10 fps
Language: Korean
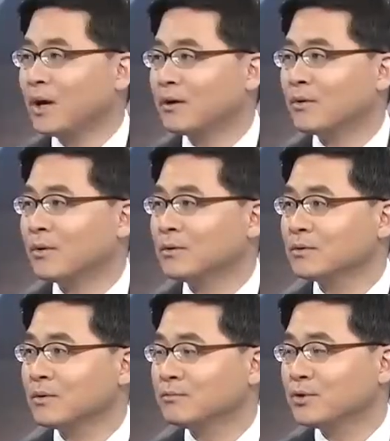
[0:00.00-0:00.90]
하고
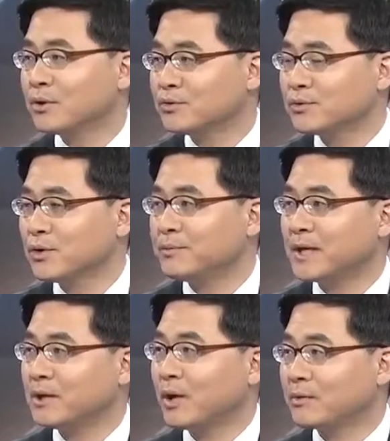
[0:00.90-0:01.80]
또 무력 충돌을
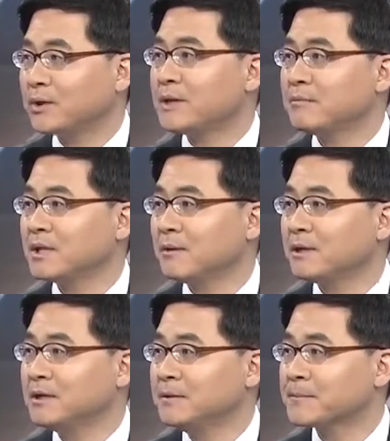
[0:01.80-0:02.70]
빚기도 하고
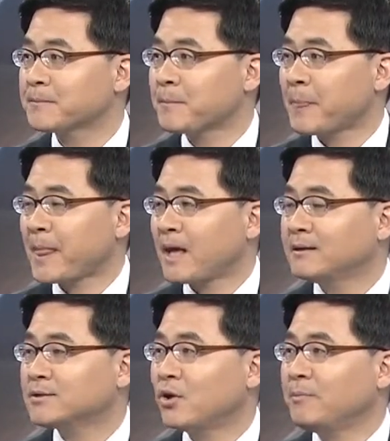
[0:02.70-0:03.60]
이랬습니다만은
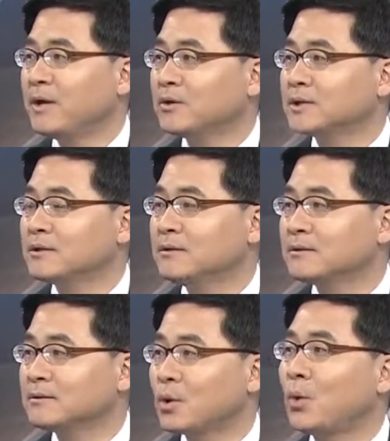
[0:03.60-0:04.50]
처음에는
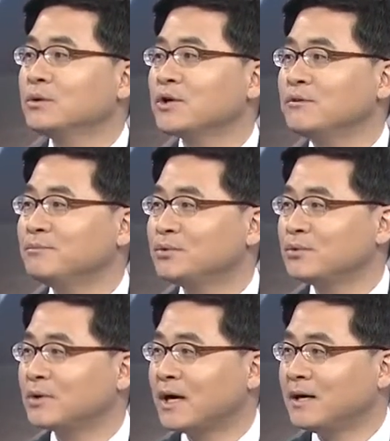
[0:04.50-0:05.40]
어쨌든
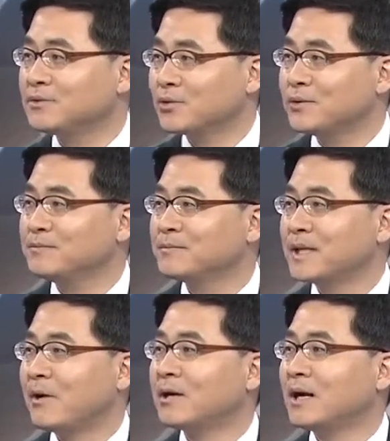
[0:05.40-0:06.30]
통전부가 조금
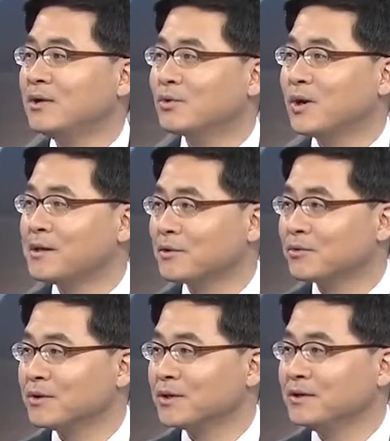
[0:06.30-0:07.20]
대화를 하려고
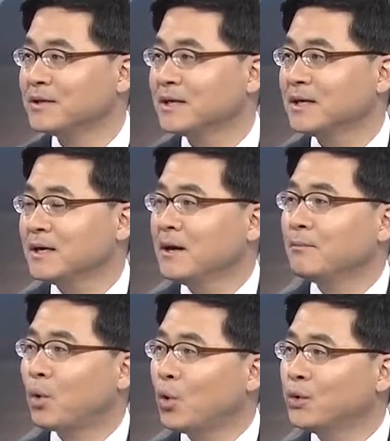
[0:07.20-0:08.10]
했었고요.
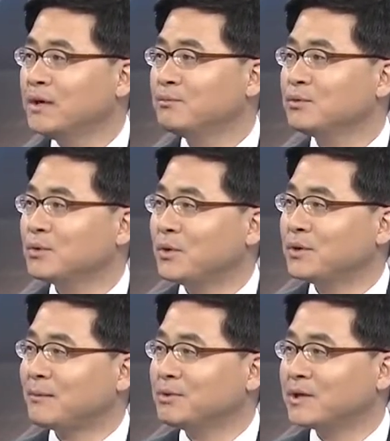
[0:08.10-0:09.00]
보위부도
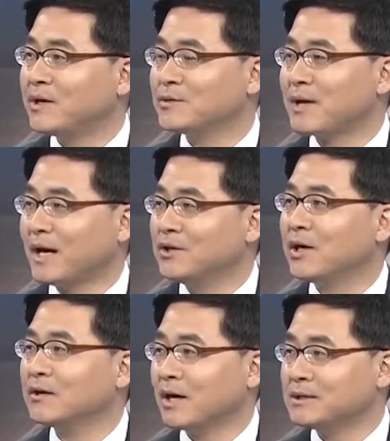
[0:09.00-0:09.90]
남북 대화에 좀
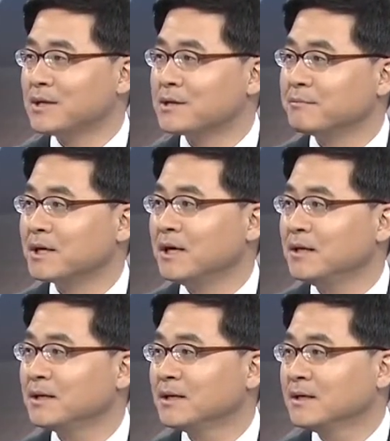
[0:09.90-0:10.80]
관여한 것 같지 않습니까?
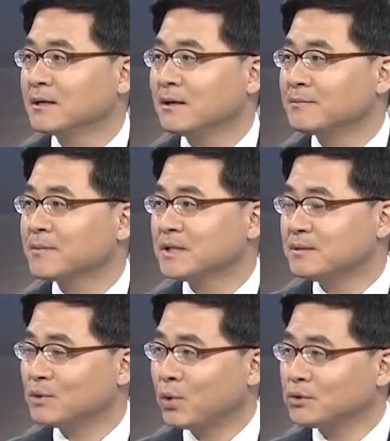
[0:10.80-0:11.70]
그러니까
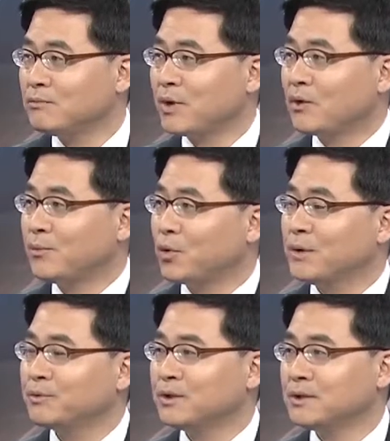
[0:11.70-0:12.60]
지금 네. 통전부하고
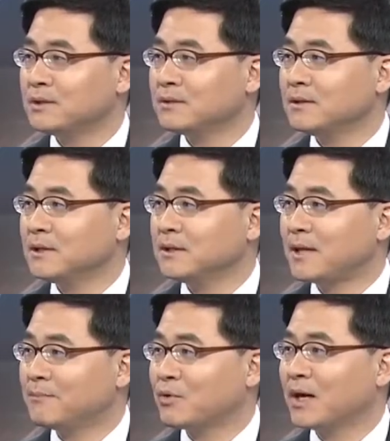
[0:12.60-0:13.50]
보위부는
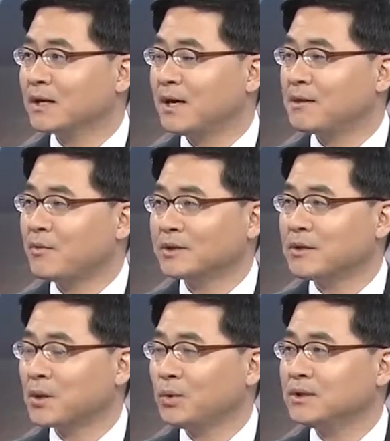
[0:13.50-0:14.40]
남북 관계에서
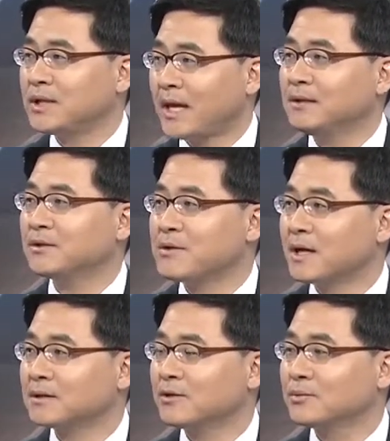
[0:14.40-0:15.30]
완전히 손을 뗀 그런
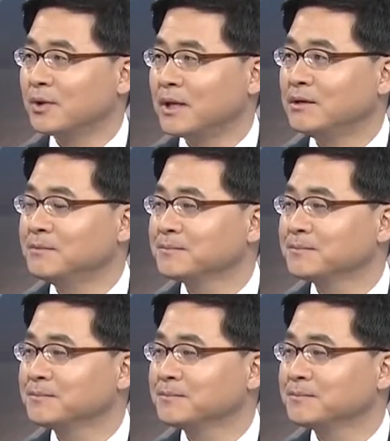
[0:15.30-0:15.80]
상태로 보이나요?